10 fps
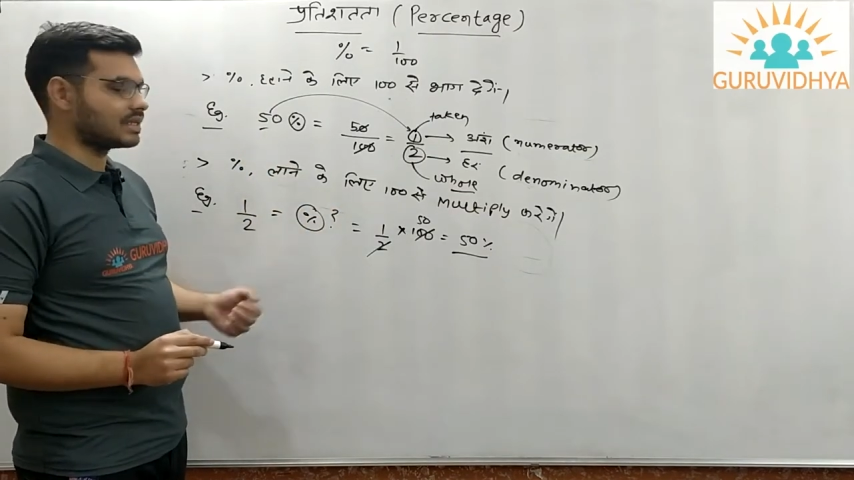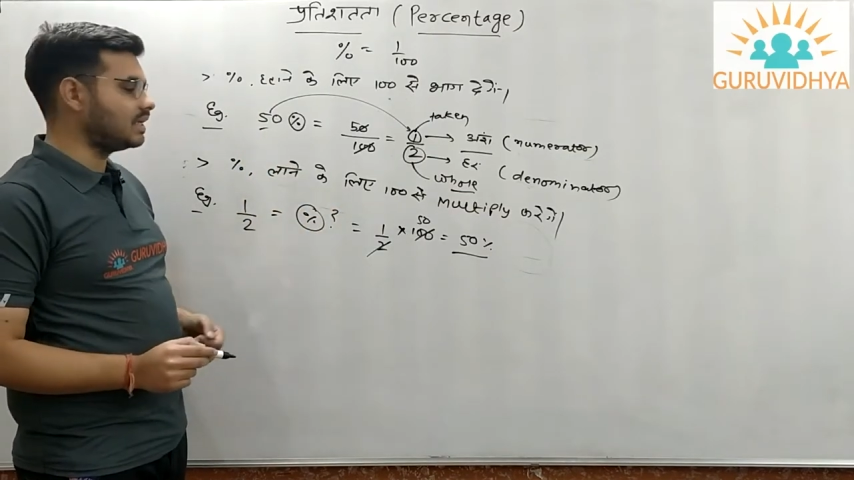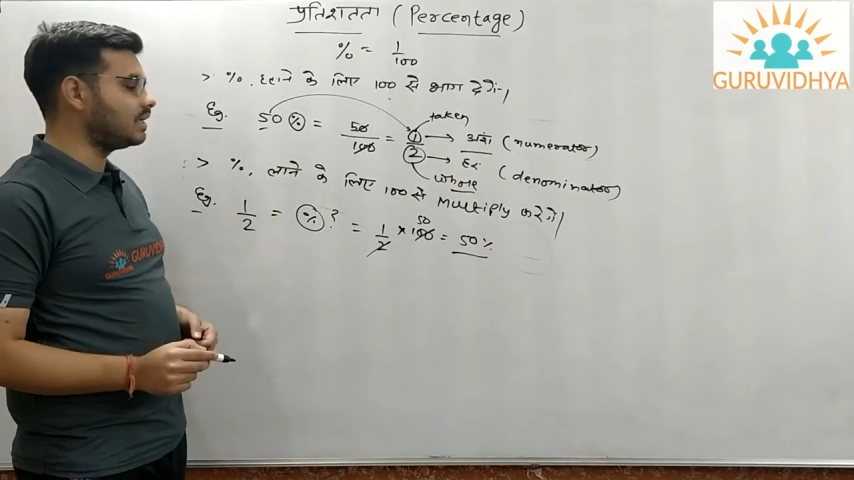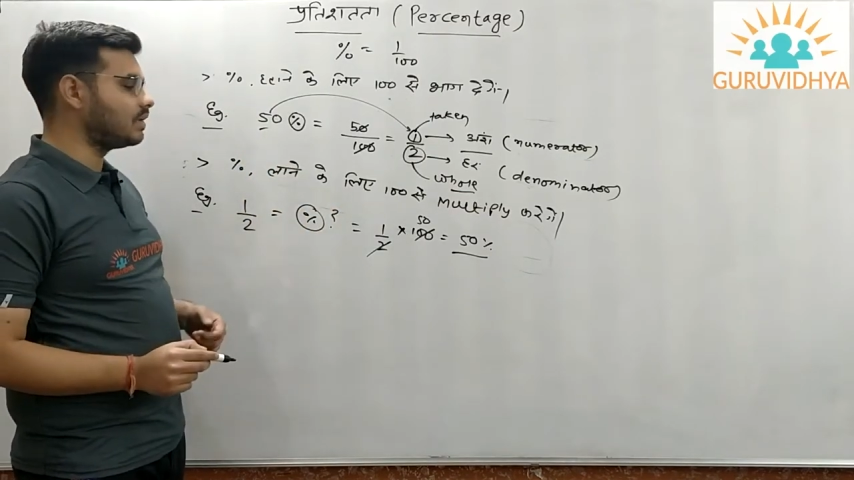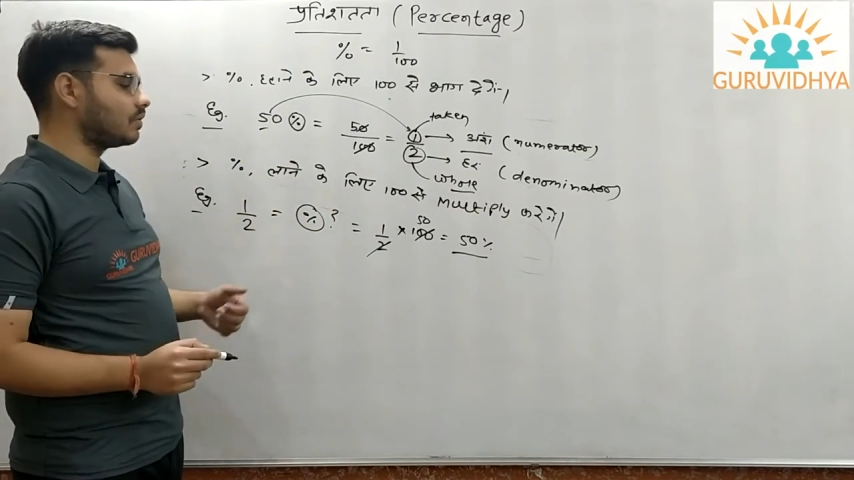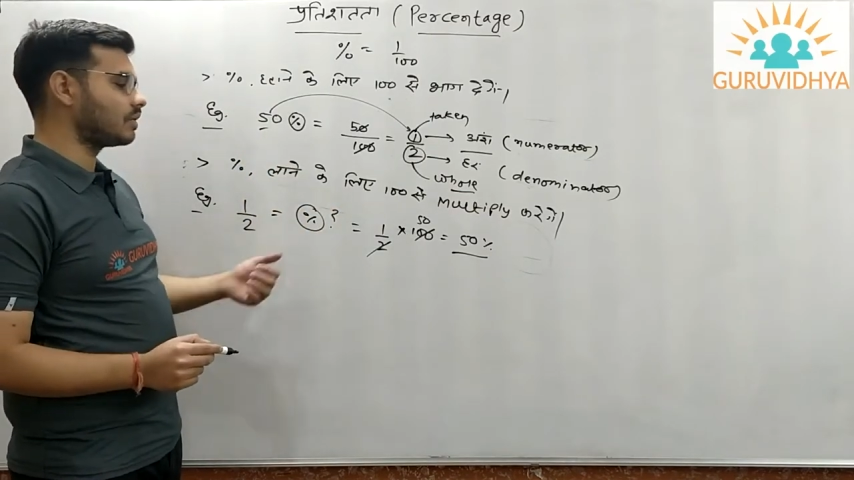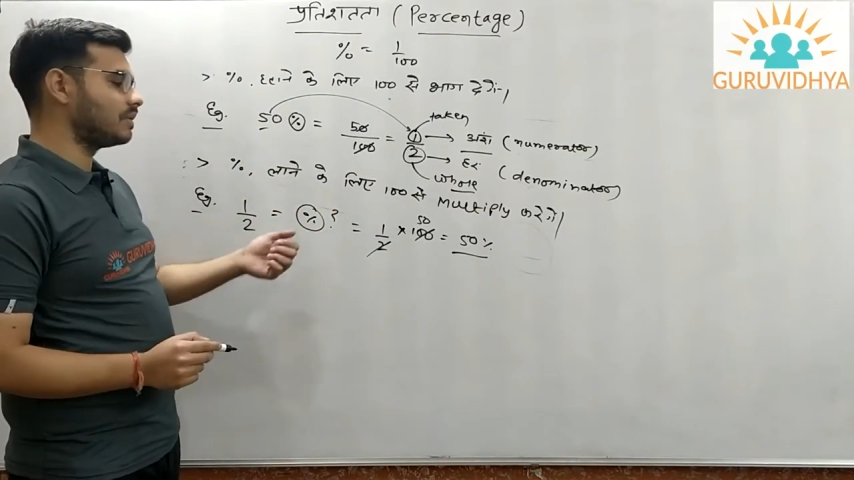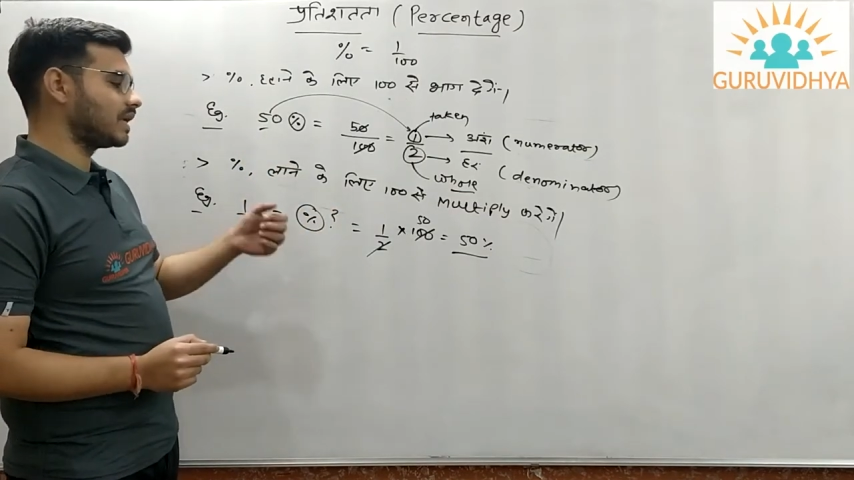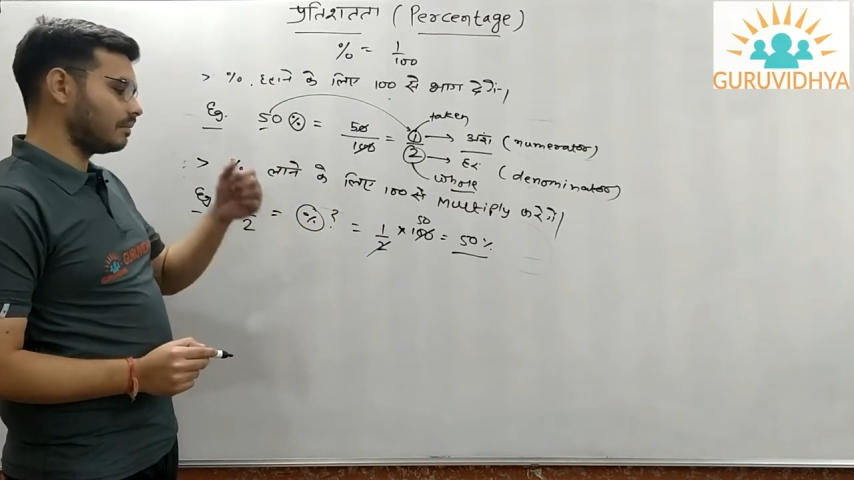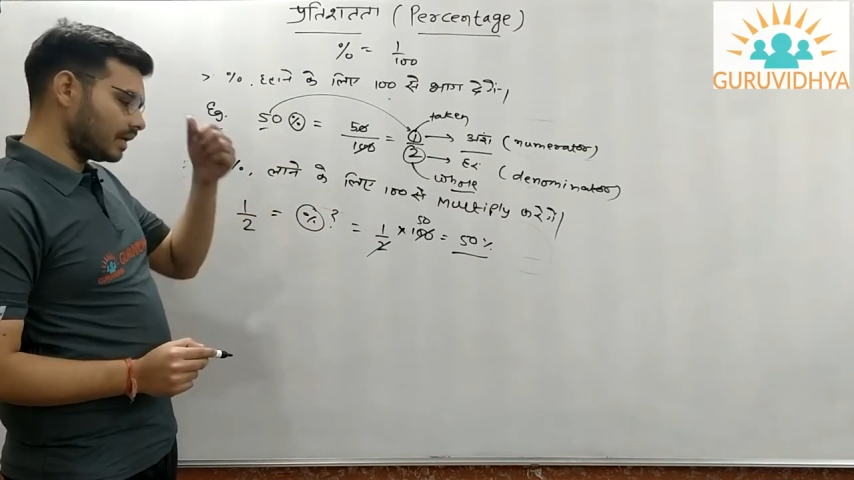सही है और
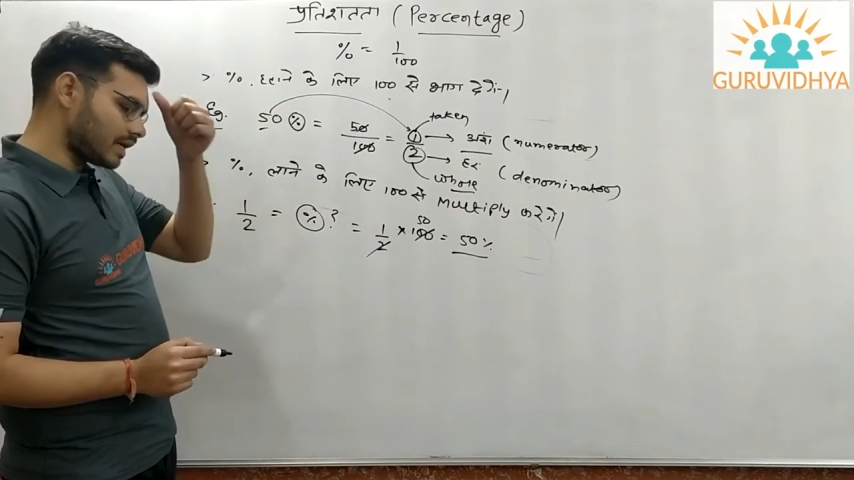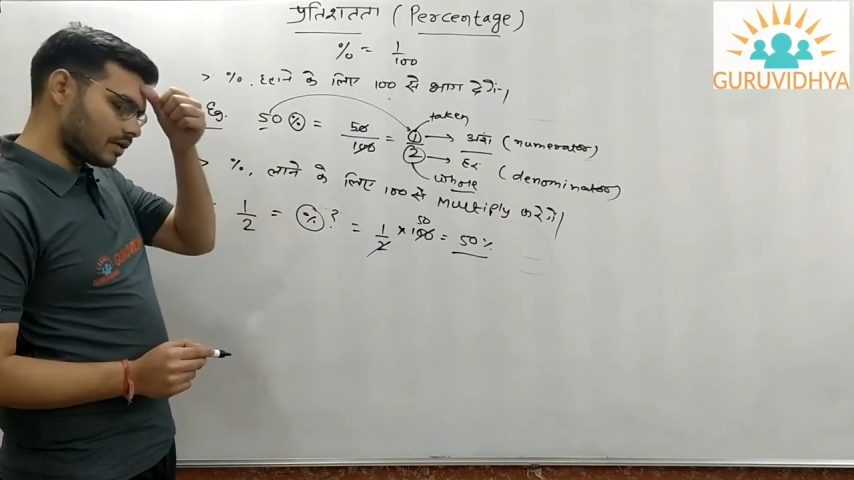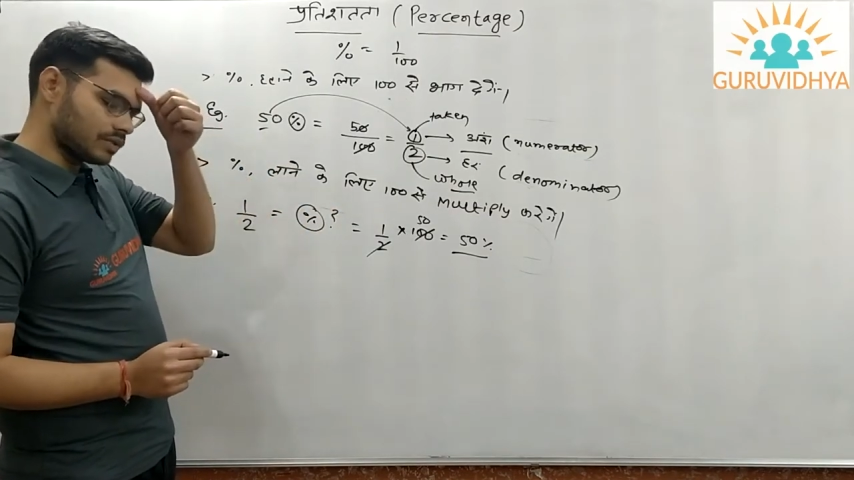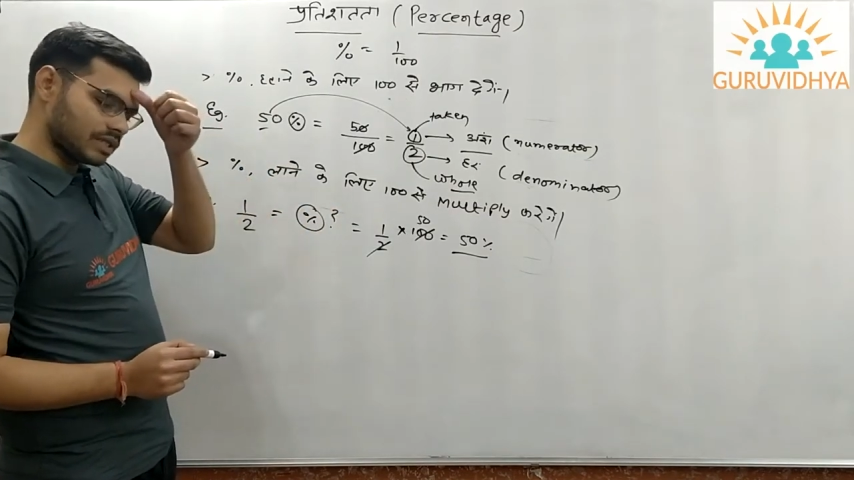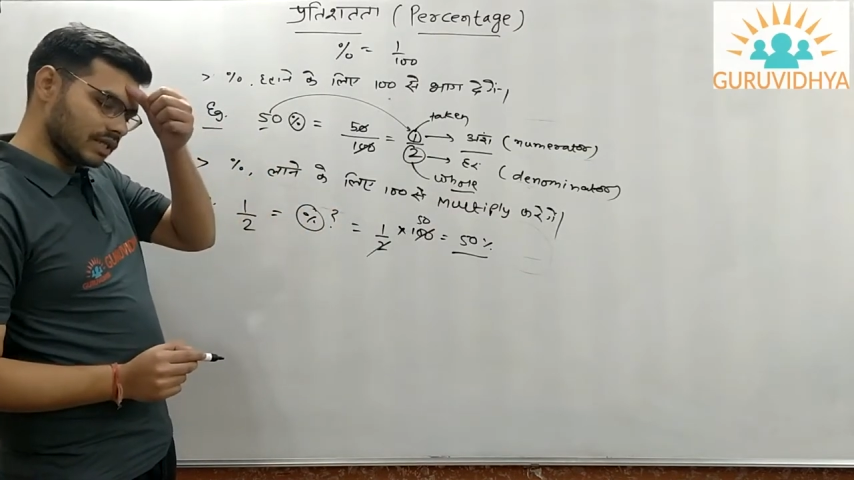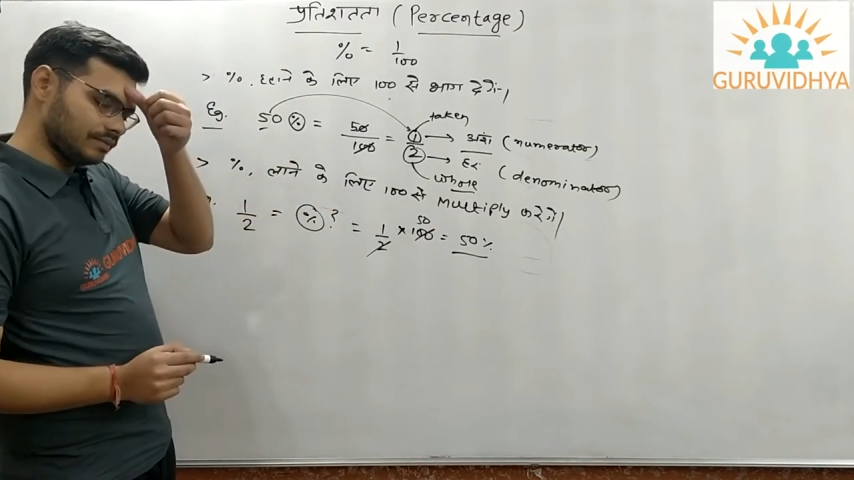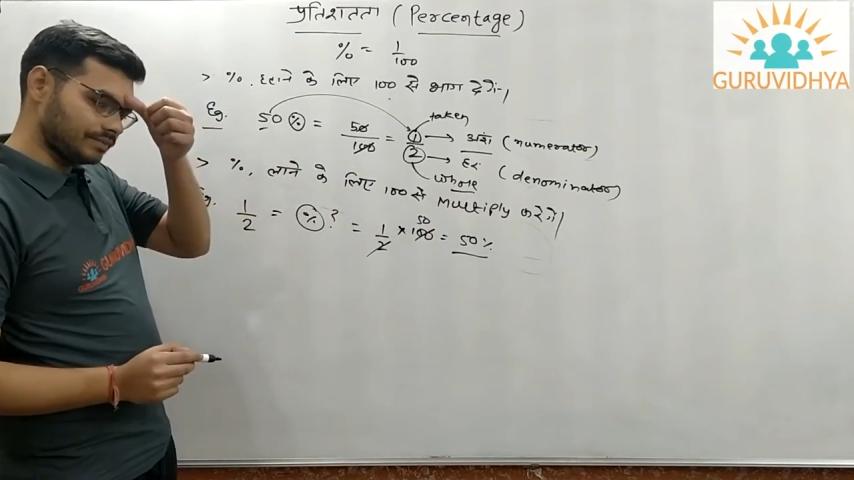हमें क्या मिल गया उससे